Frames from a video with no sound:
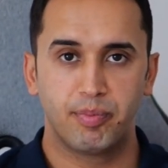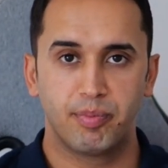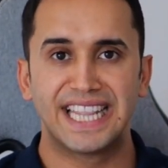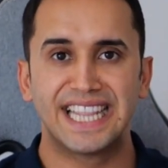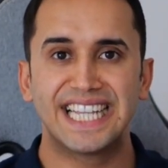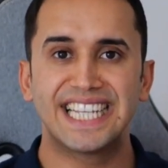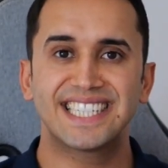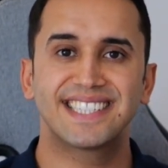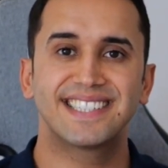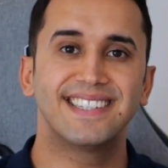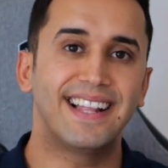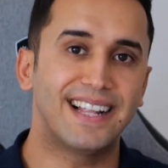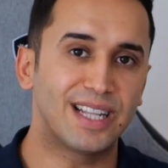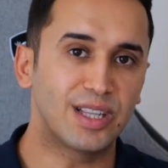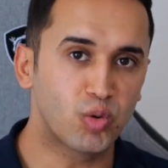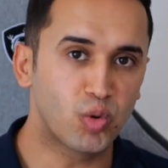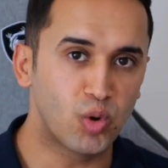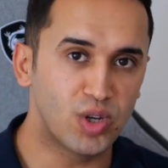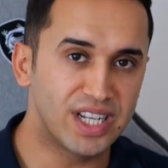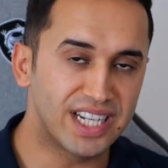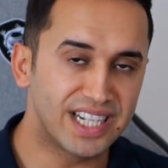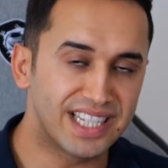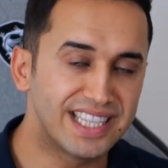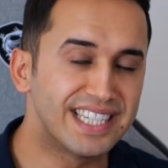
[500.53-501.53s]
nasıl
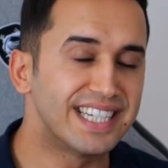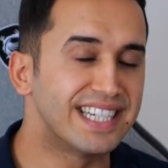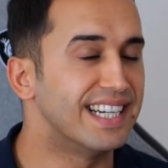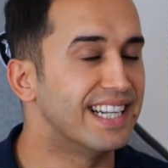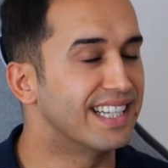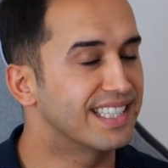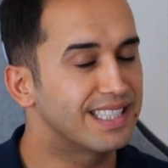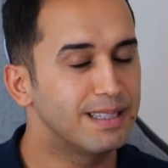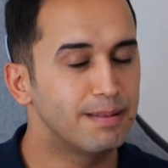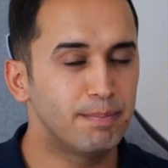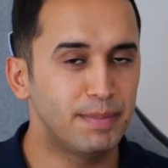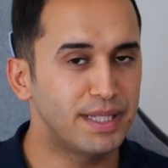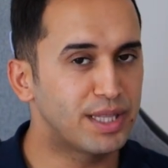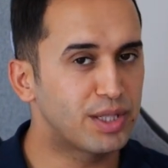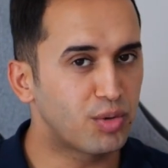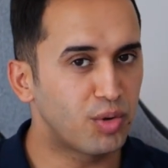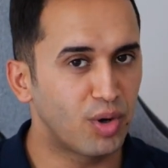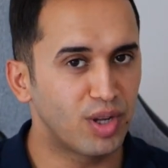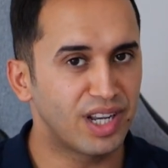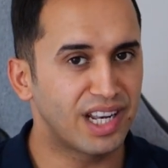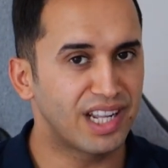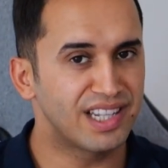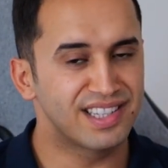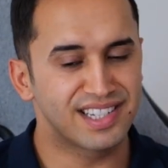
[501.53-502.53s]
altcoin alınır, nasıl
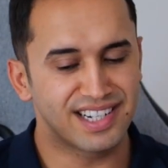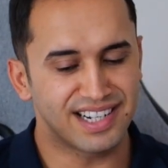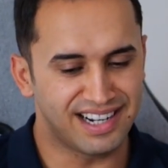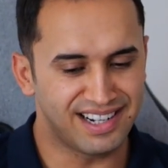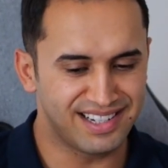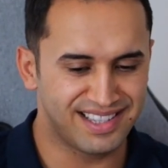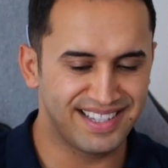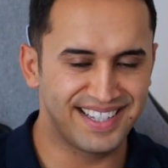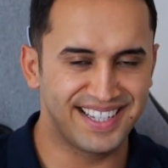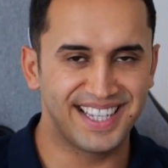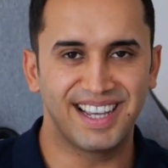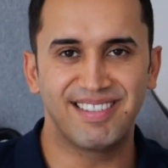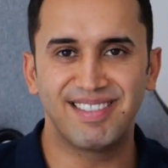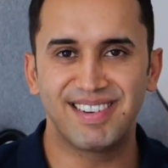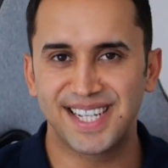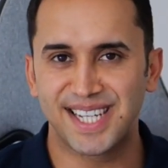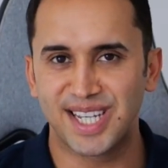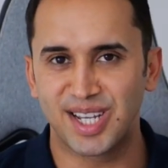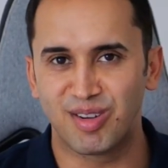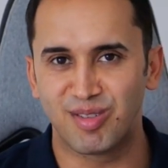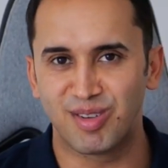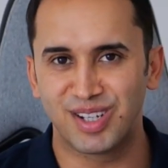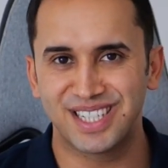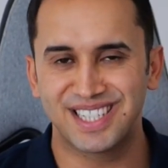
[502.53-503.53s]
bitcoin alınır artık
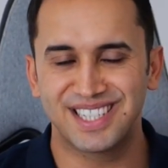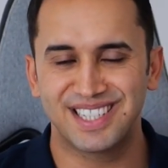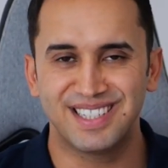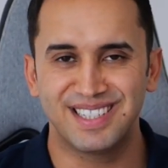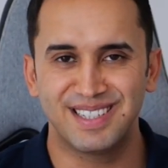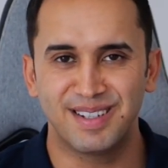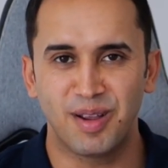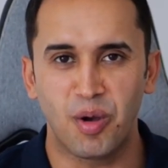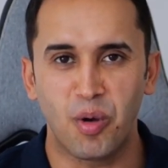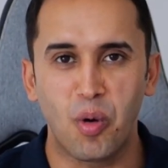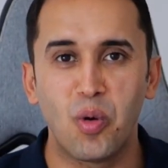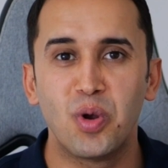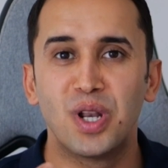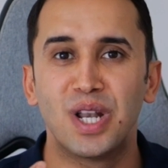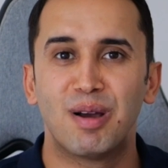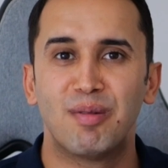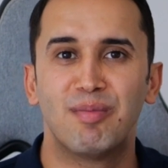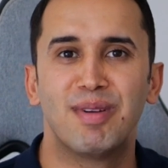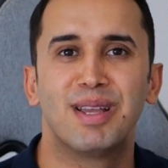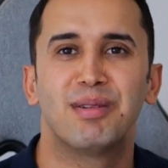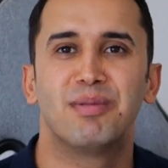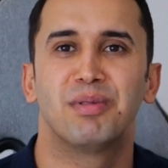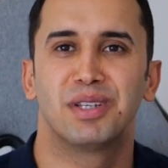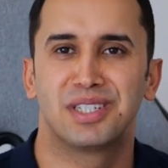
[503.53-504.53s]
yavaş yavaş
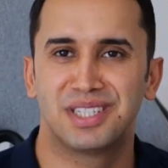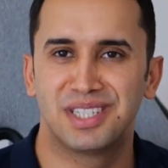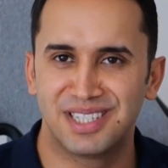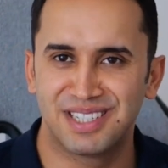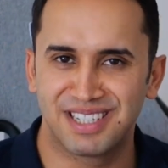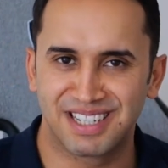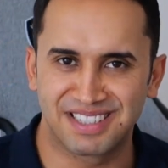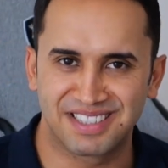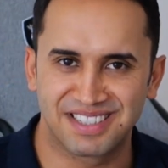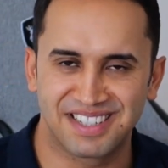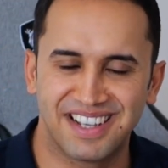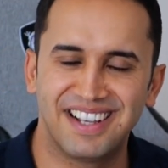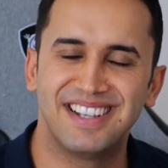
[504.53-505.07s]
oynamaya başlayacağız.